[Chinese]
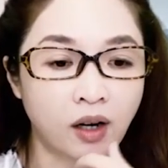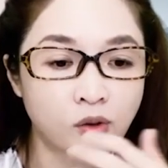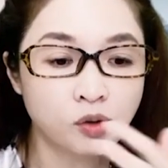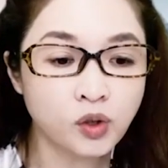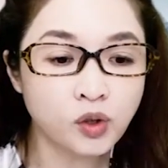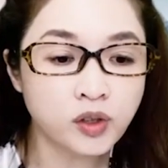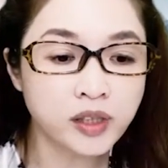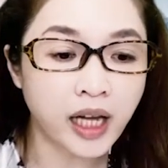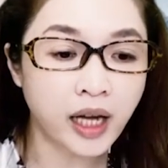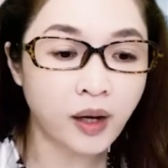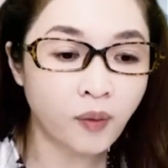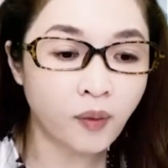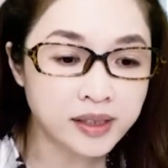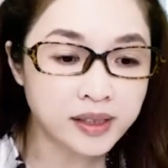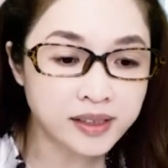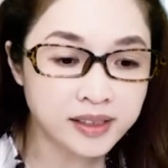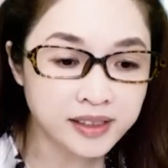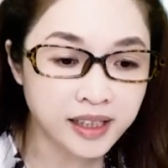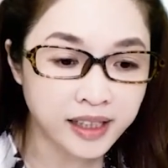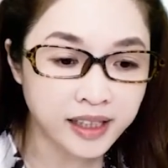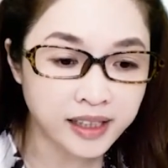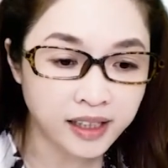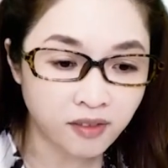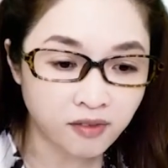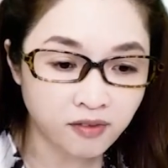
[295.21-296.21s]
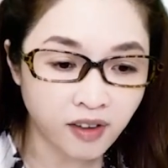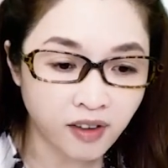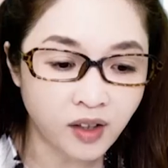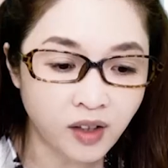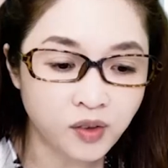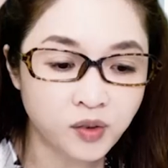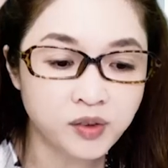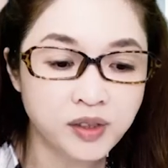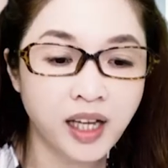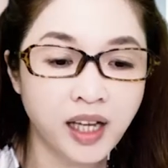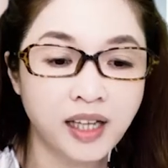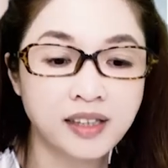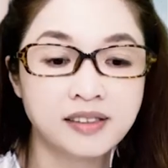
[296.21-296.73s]
我说台湾是在研发与
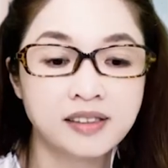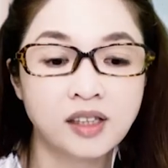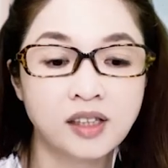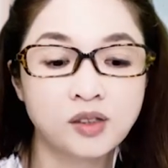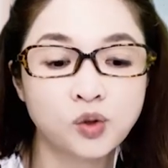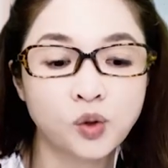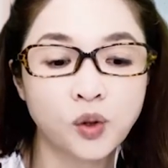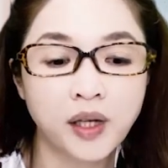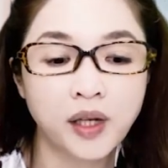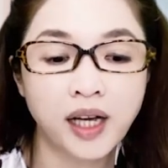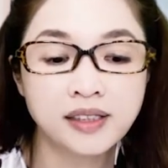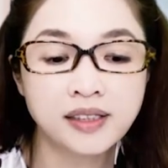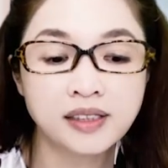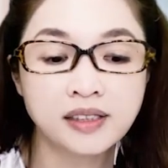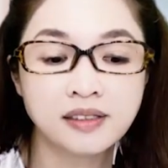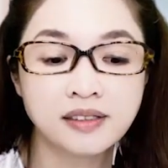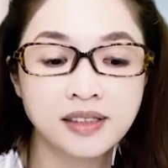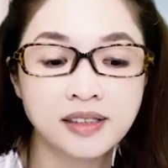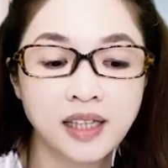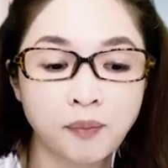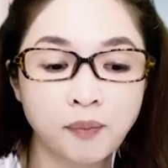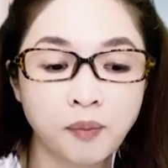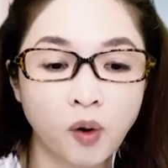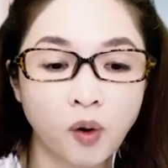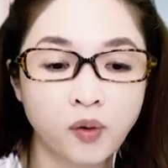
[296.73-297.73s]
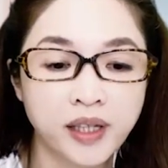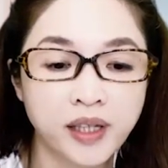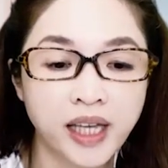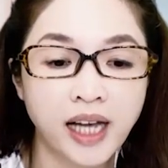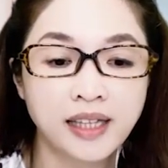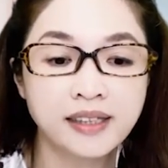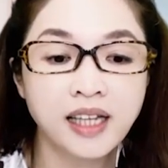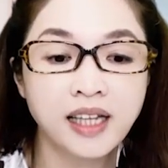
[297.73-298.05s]
诞生，所以它是在萌芽，